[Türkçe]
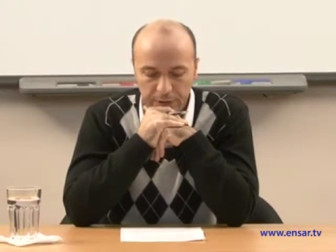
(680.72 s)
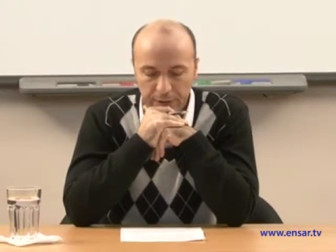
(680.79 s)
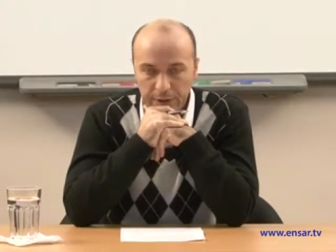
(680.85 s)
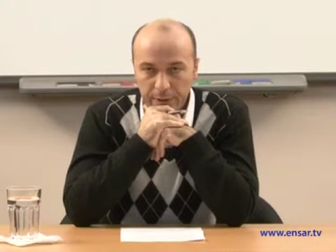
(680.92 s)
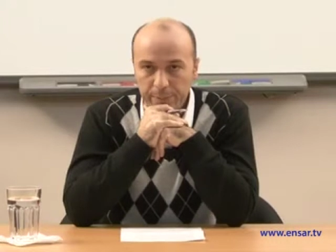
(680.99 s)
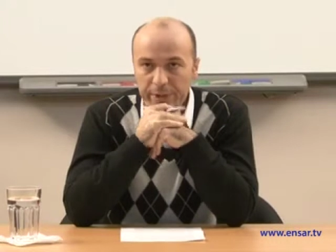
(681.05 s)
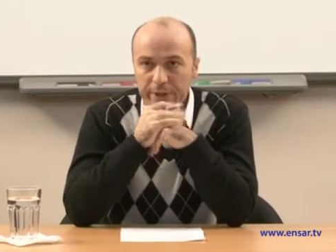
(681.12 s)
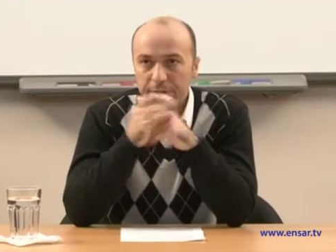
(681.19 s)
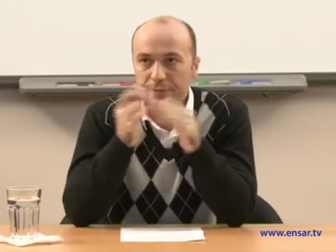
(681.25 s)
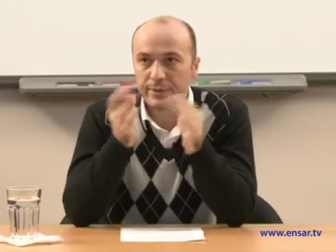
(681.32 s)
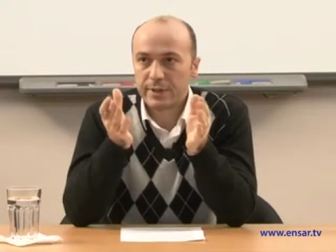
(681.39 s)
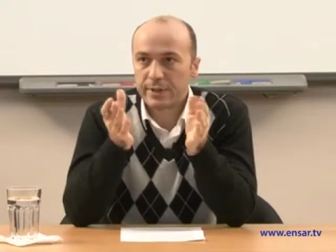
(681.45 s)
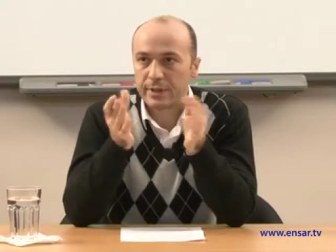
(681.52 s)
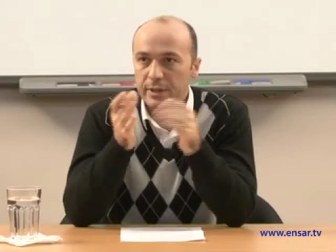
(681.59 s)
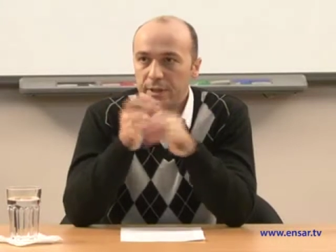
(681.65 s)
e,
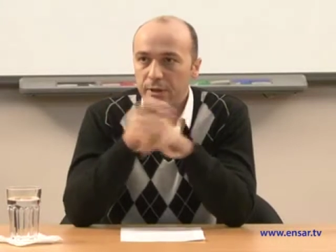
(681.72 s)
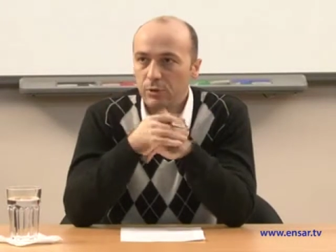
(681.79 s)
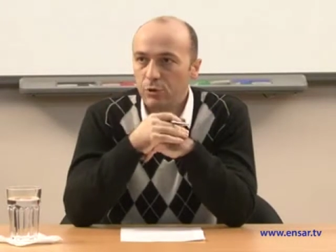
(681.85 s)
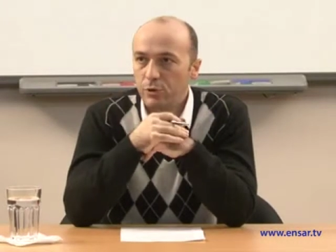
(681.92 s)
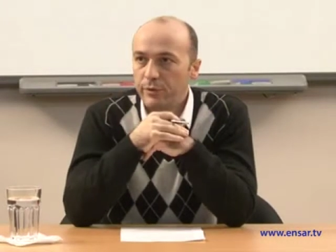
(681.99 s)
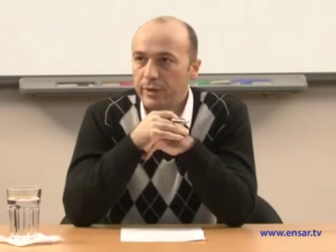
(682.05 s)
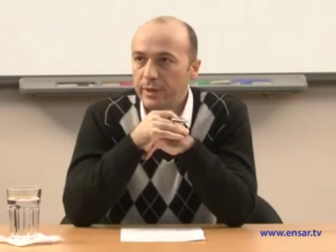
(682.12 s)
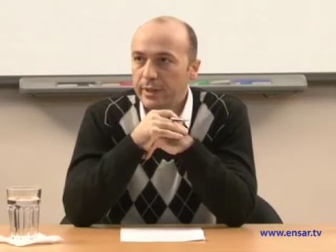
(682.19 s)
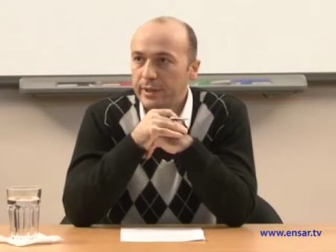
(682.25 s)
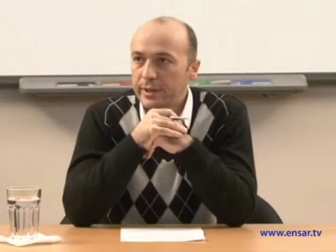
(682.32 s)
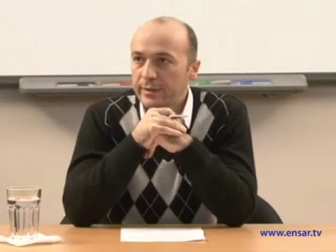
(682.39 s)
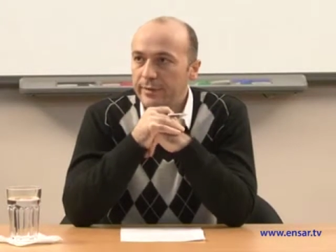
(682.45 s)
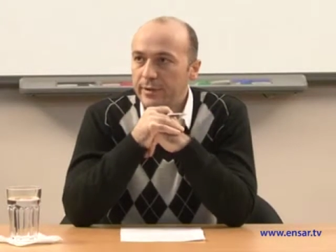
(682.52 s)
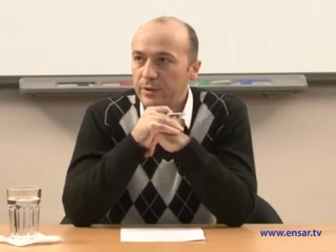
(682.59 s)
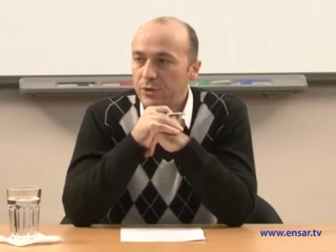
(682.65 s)
periferide kalıyor ve
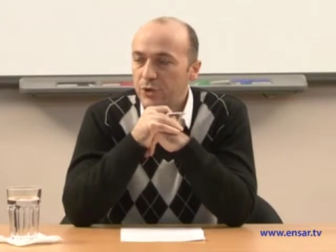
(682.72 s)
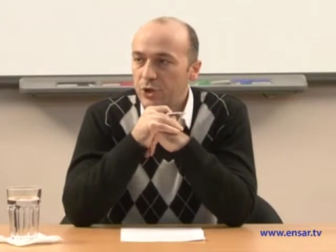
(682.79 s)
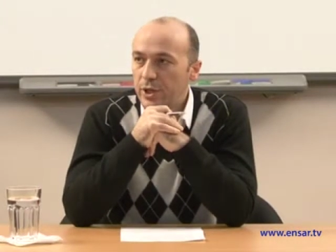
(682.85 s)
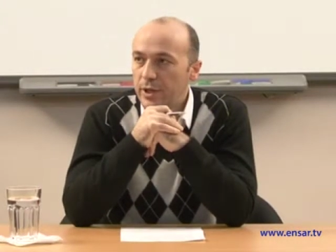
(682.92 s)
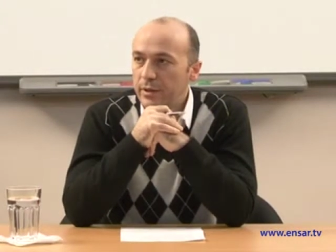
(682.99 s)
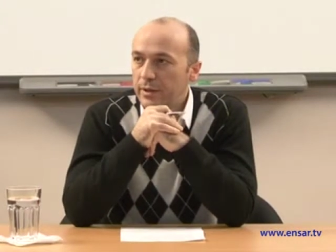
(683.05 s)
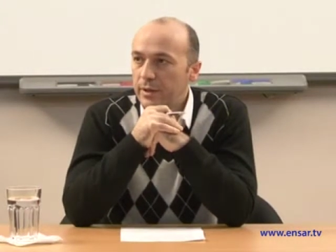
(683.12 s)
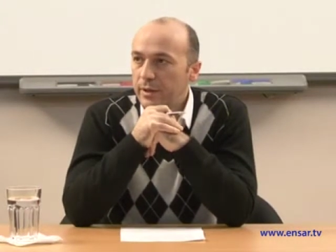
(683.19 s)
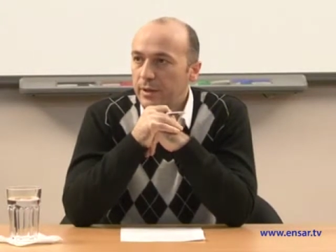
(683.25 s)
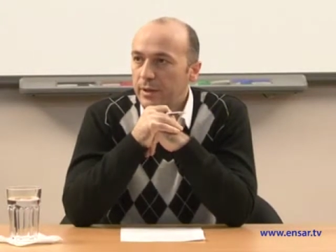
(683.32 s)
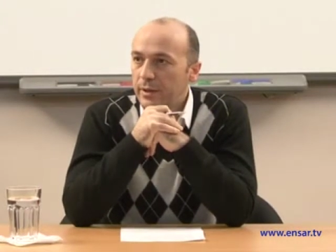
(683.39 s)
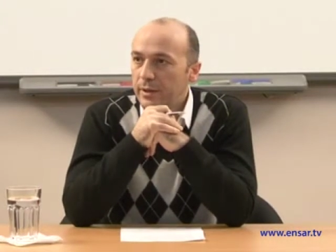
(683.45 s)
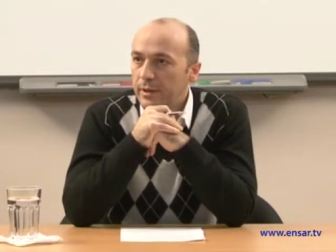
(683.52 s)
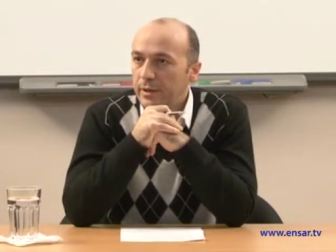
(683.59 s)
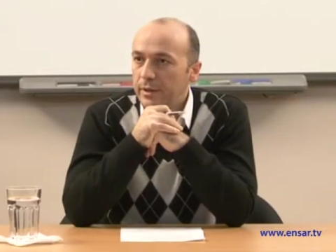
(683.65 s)
yeterince
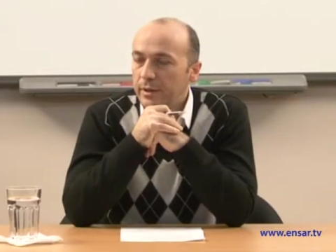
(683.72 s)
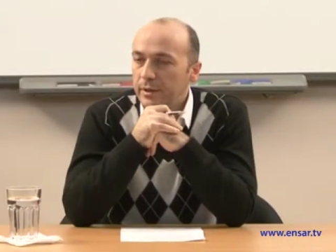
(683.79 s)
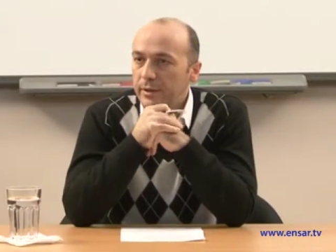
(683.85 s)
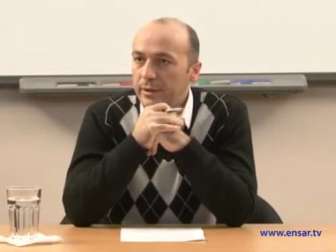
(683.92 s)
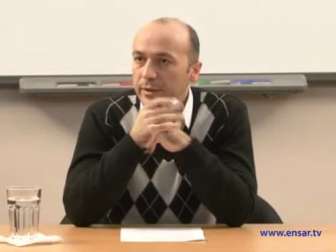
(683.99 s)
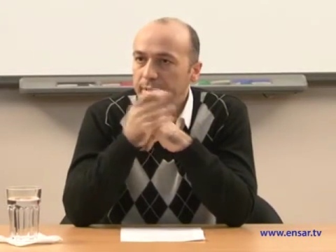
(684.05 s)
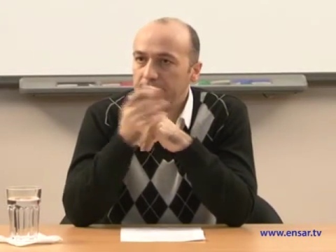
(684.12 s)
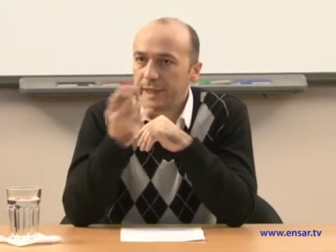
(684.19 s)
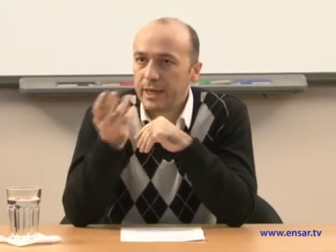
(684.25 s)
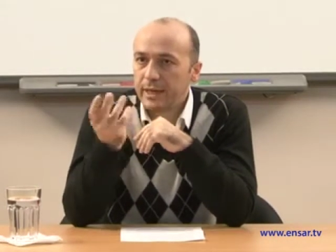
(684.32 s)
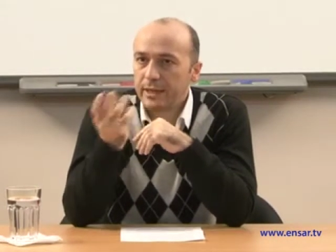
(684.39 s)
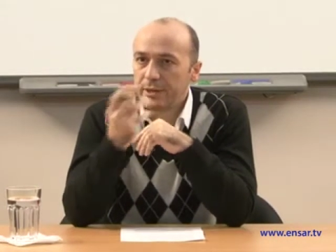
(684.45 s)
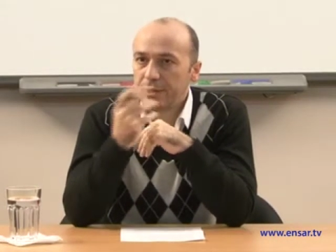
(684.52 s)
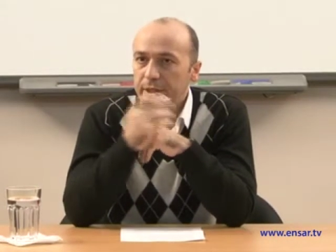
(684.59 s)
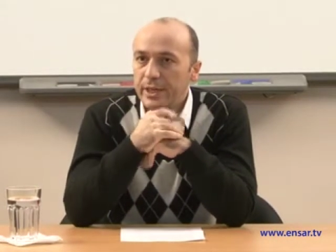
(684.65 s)
e,
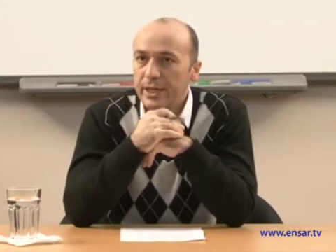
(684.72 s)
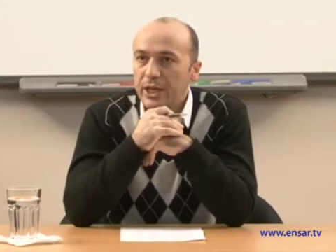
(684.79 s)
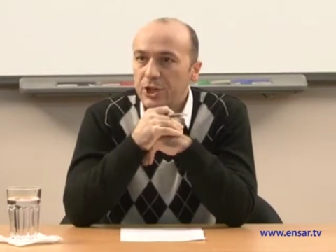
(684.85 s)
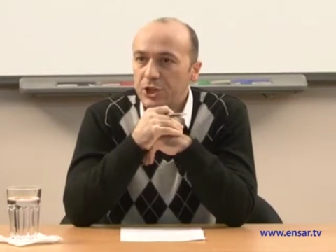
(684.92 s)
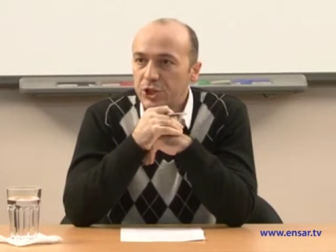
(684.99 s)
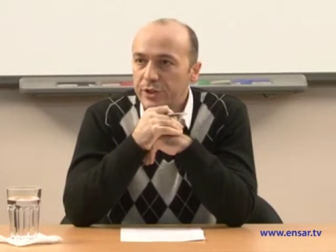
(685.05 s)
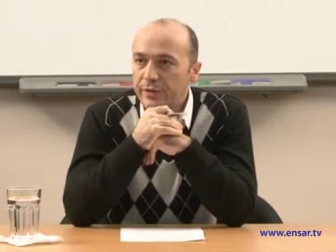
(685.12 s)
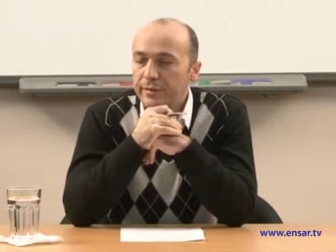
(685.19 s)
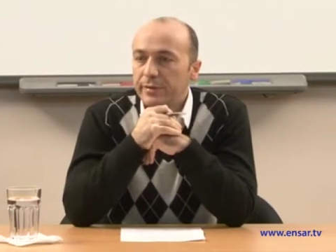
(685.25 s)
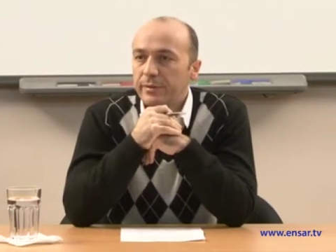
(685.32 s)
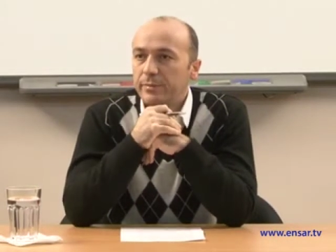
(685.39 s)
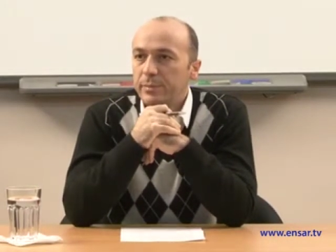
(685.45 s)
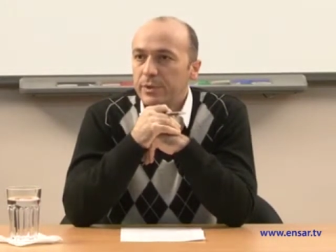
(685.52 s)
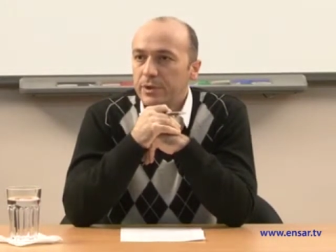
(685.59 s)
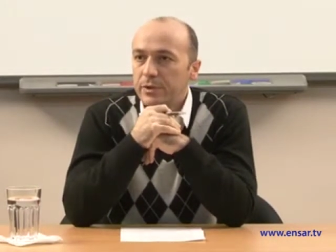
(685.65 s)
diğerleriyle eşit
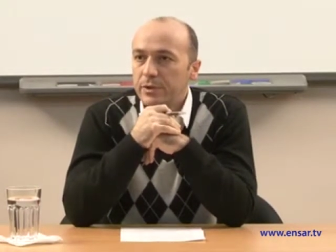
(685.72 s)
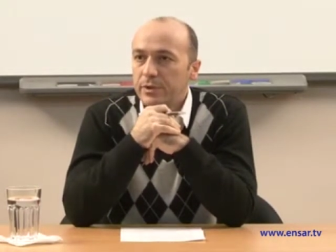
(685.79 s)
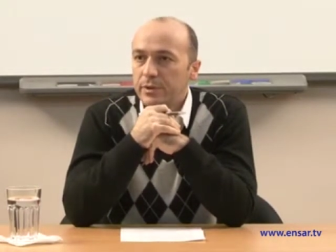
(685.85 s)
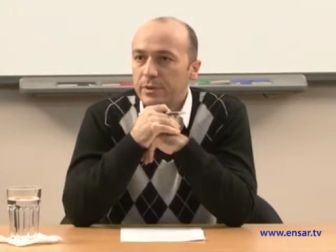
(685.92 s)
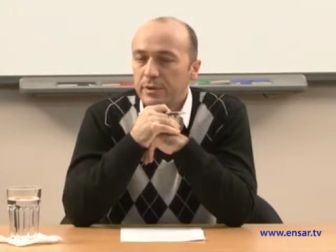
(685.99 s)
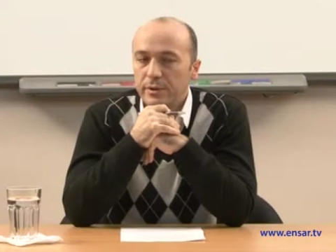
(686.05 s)
bir